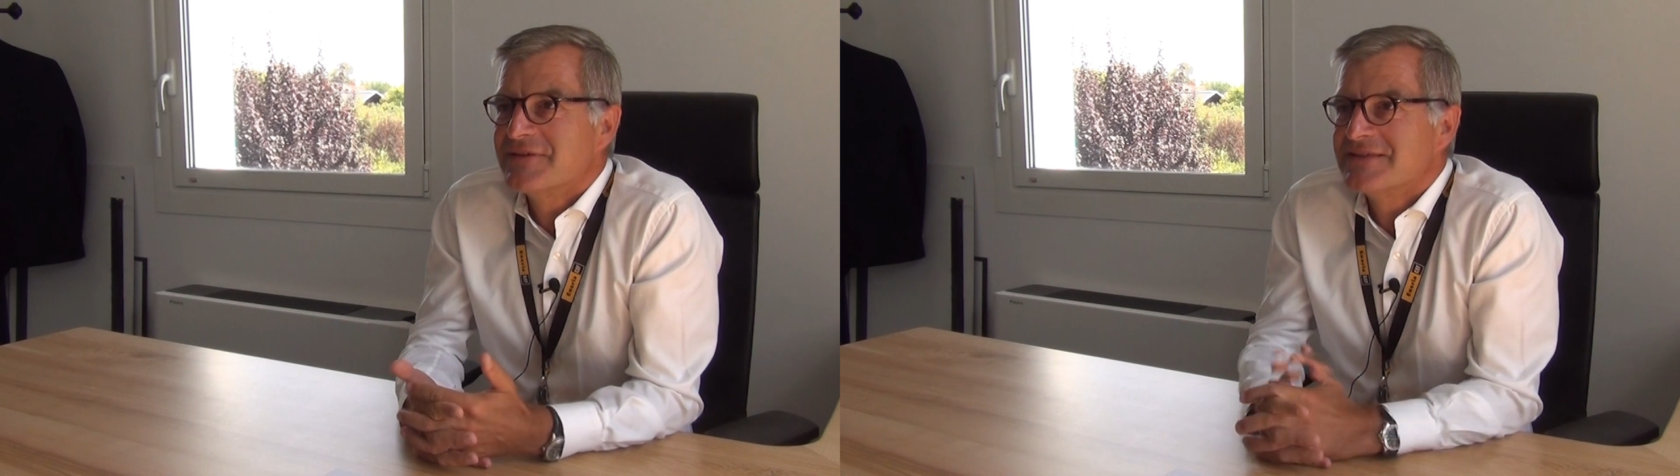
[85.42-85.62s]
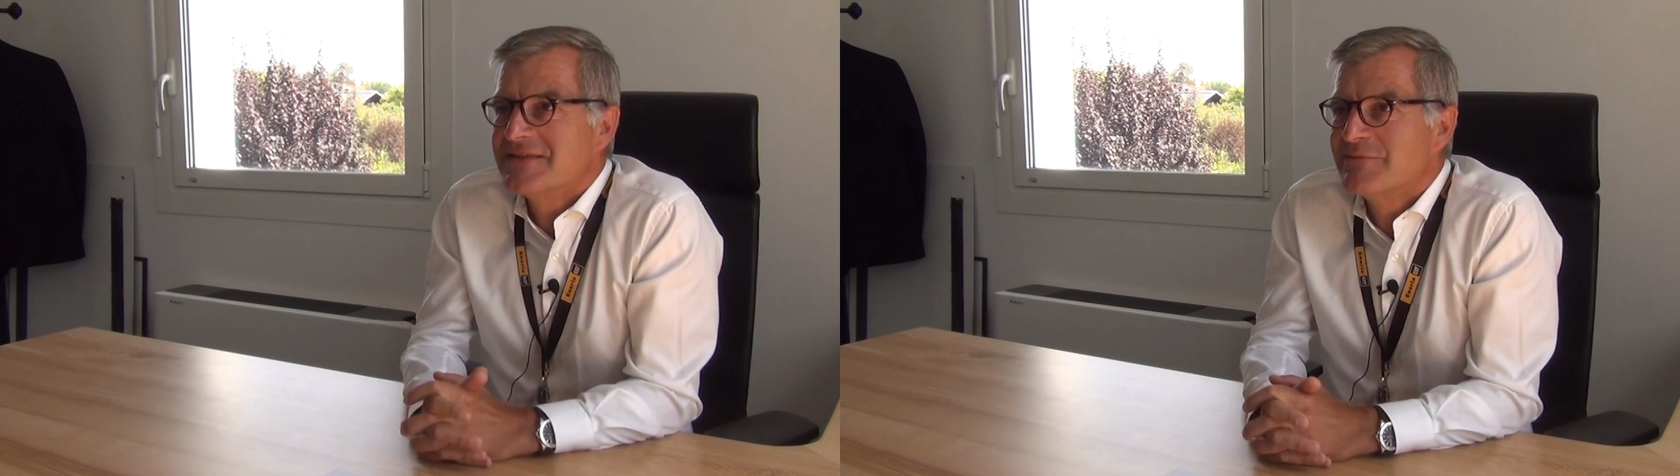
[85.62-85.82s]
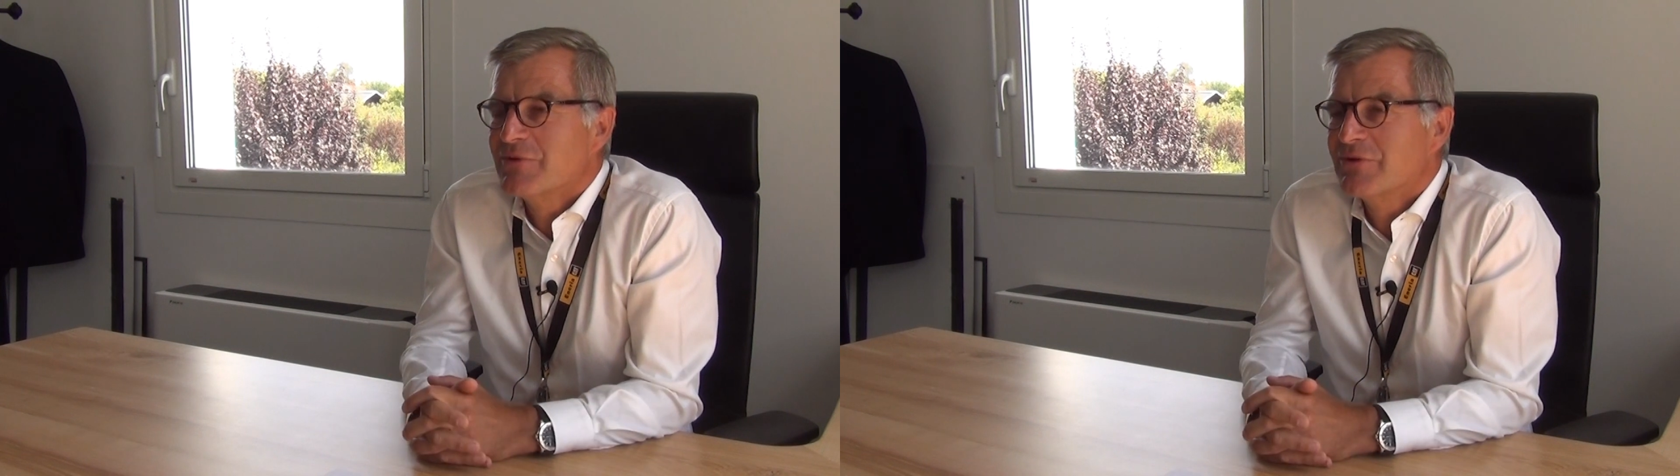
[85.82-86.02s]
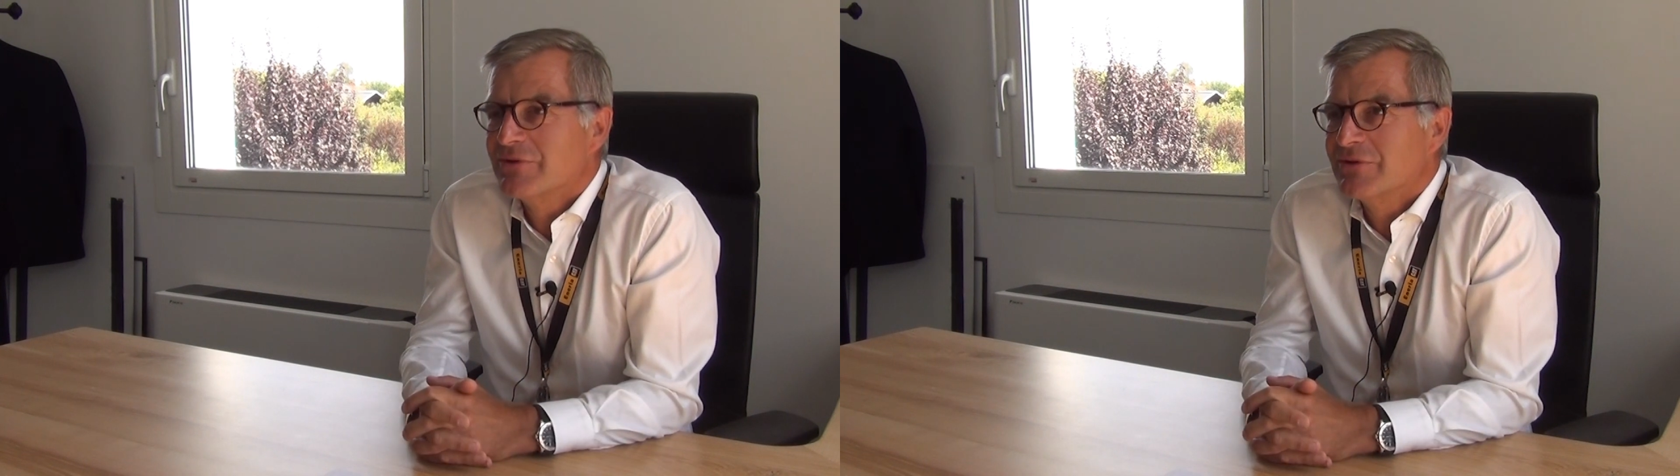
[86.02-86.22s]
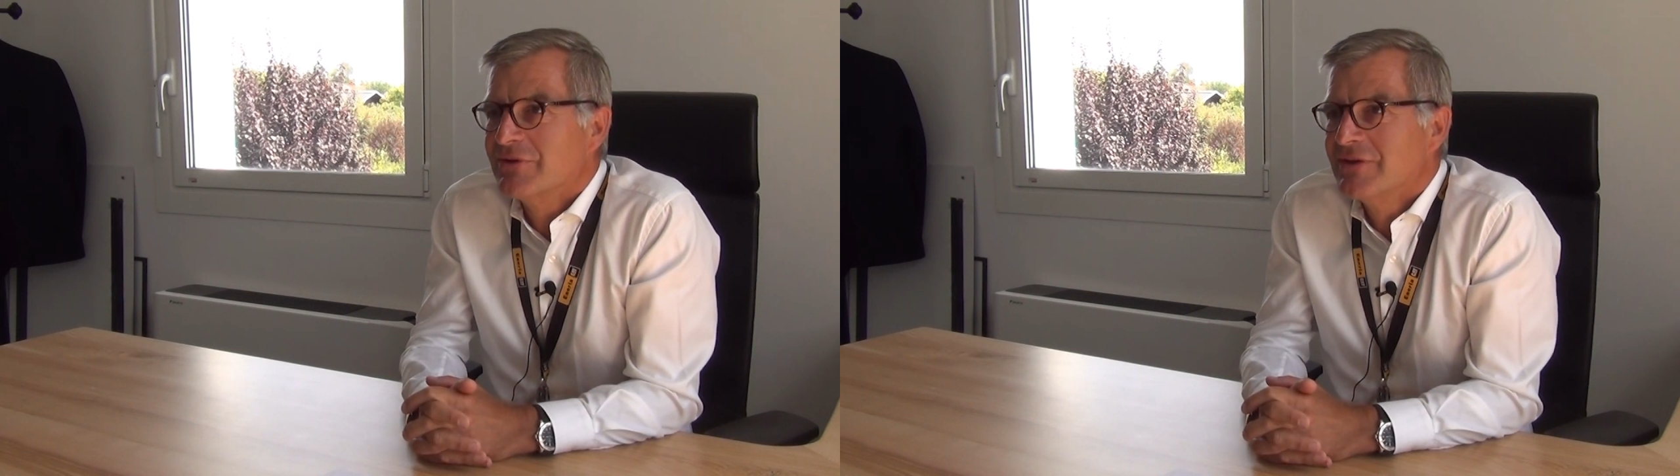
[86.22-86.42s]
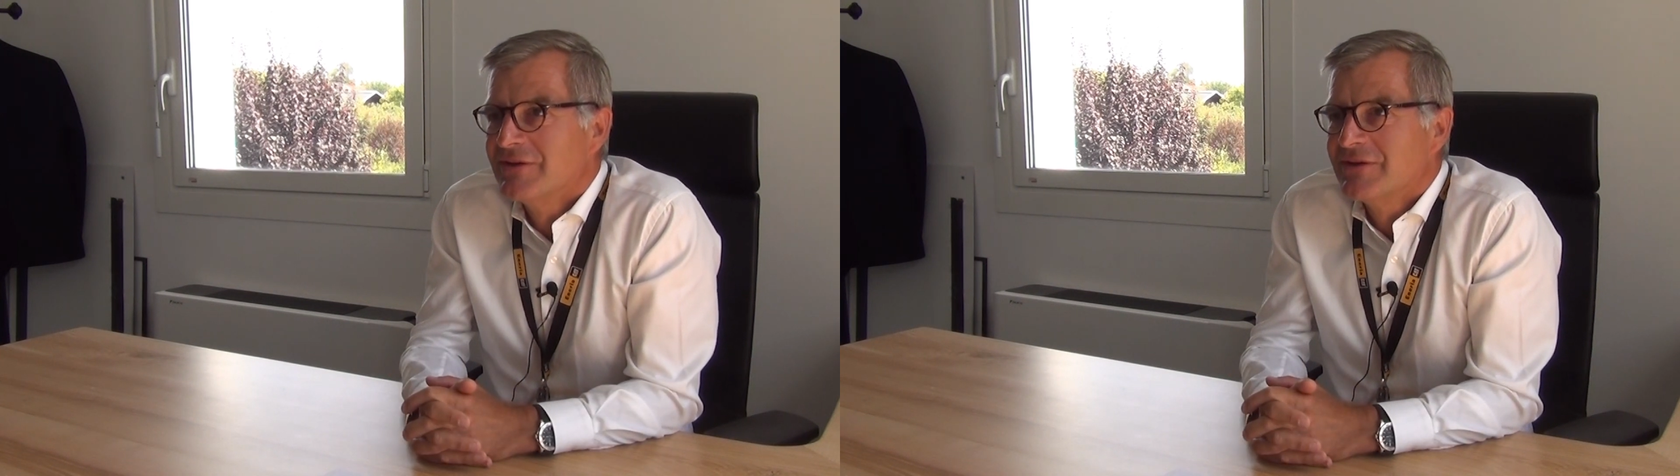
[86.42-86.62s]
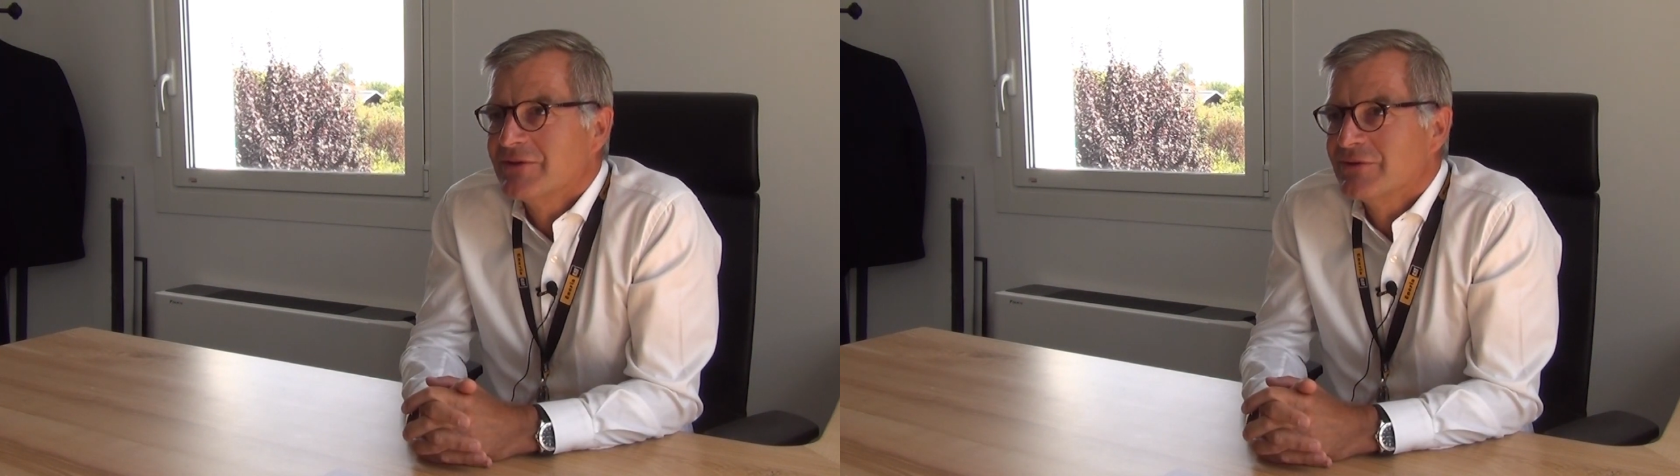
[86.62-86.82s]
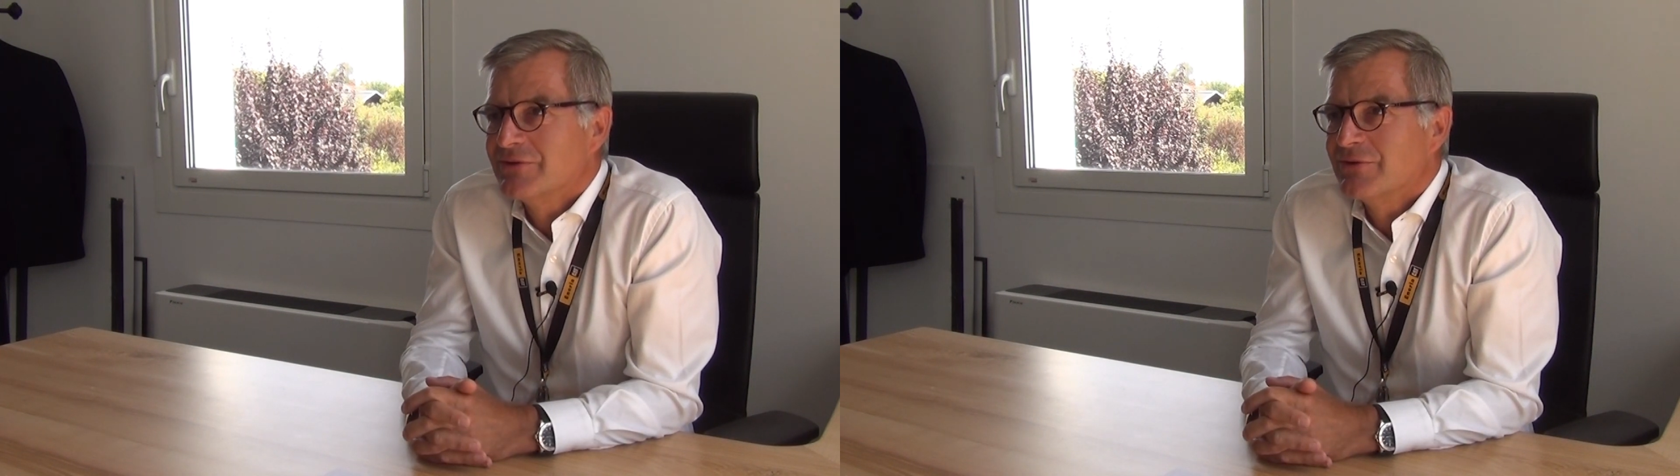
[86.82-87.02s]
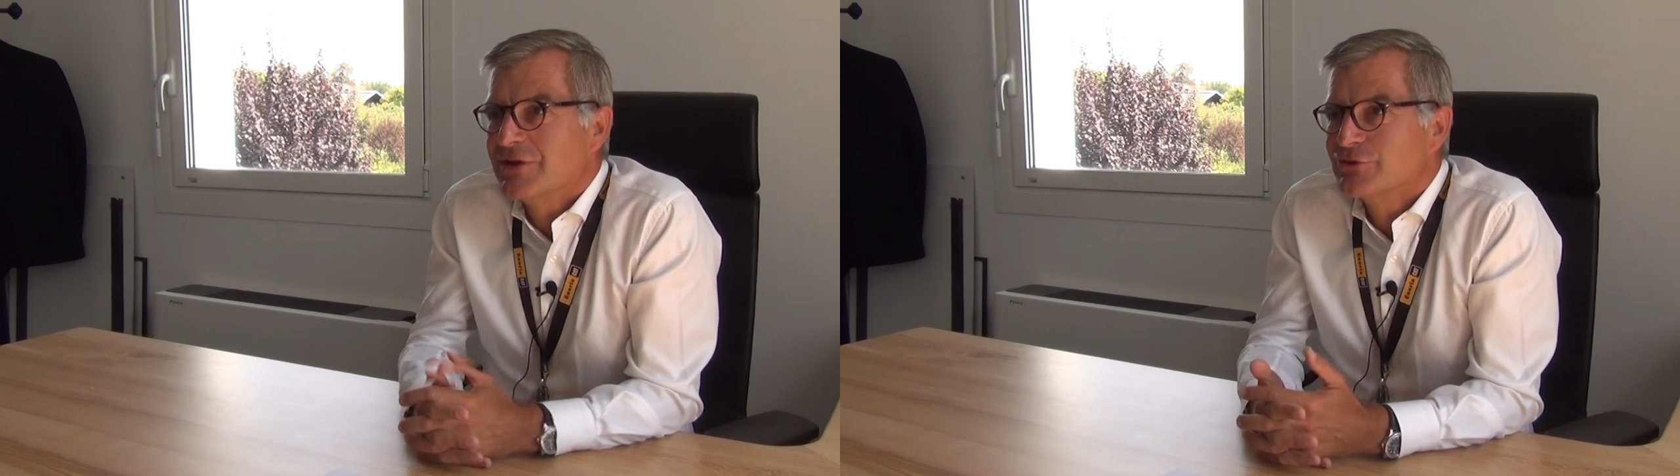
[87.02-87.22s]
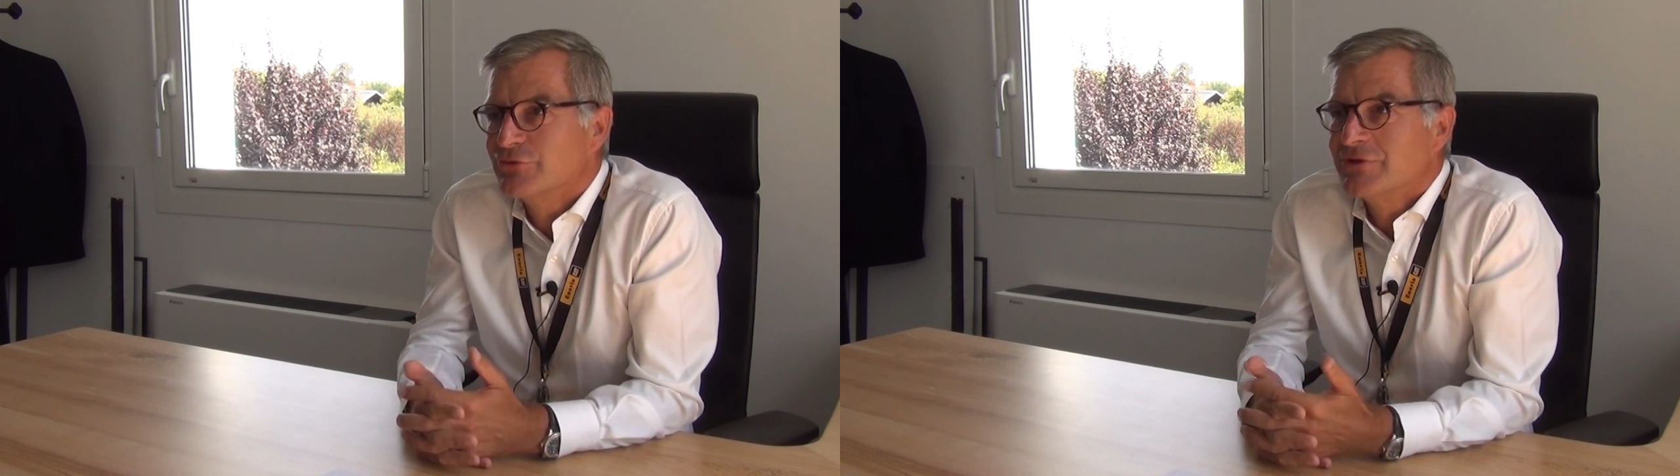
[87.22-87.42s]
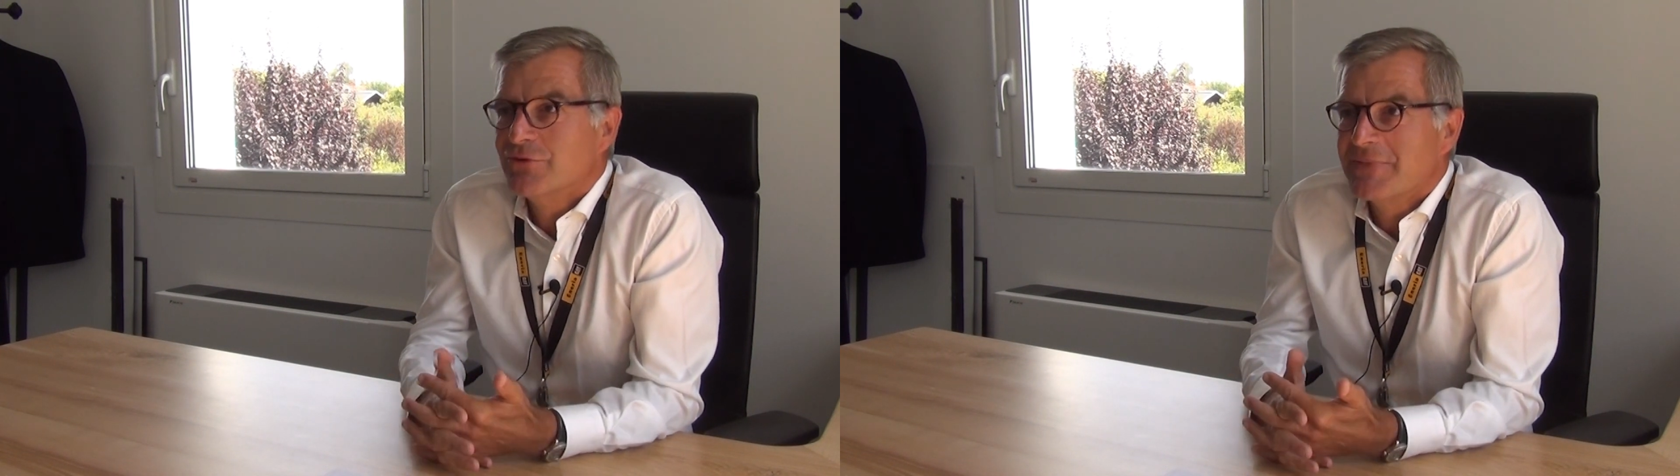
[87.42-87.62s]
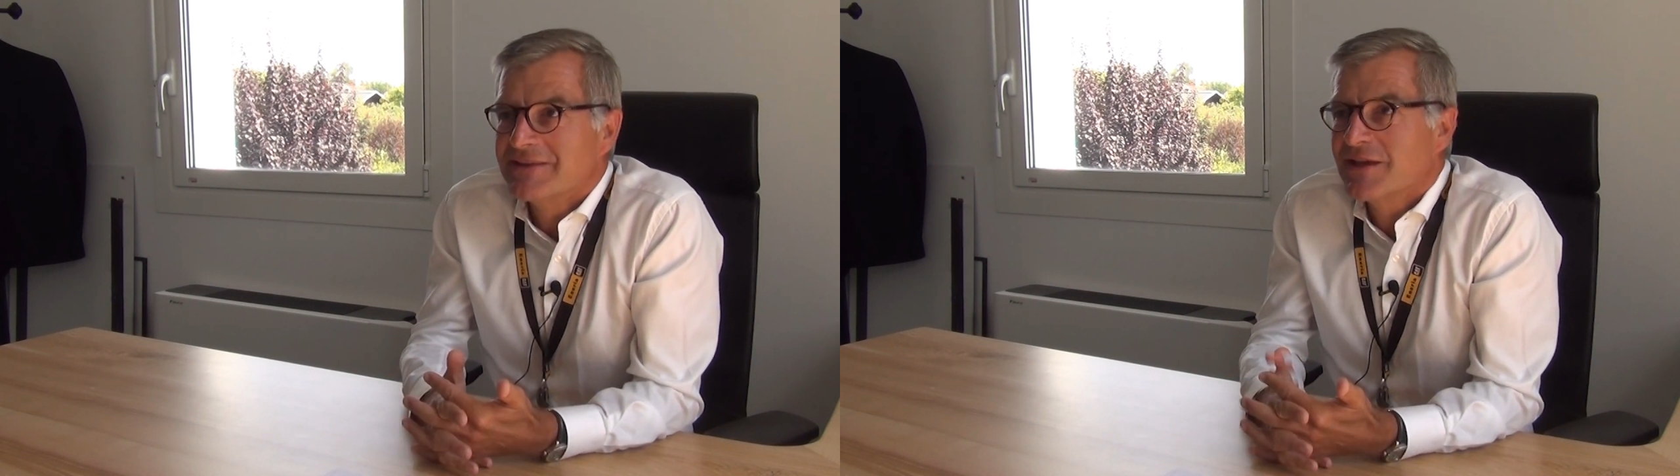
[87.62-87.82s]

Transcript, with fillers: assez facilement euh, euh, dans la journée,